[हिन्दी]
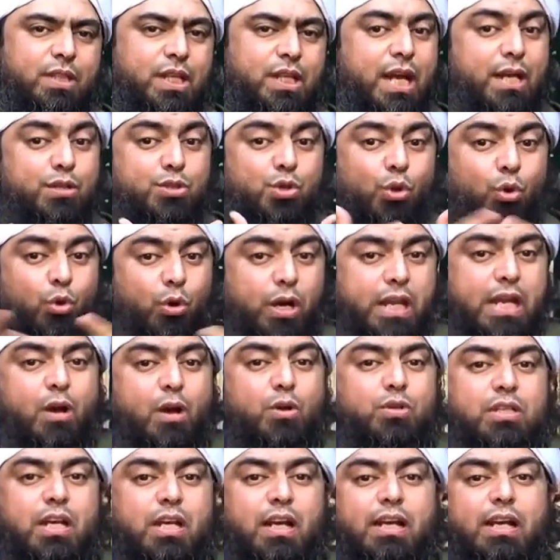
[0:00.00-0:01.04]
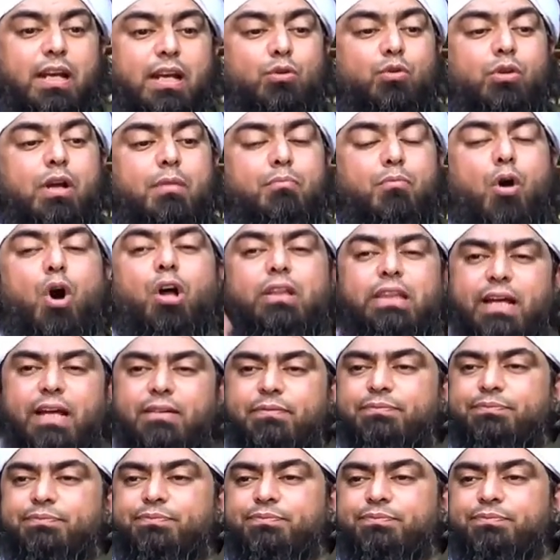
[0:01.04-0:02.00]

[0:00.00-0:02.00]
यह जरूरी है उसके लिए क्योंकि मौत है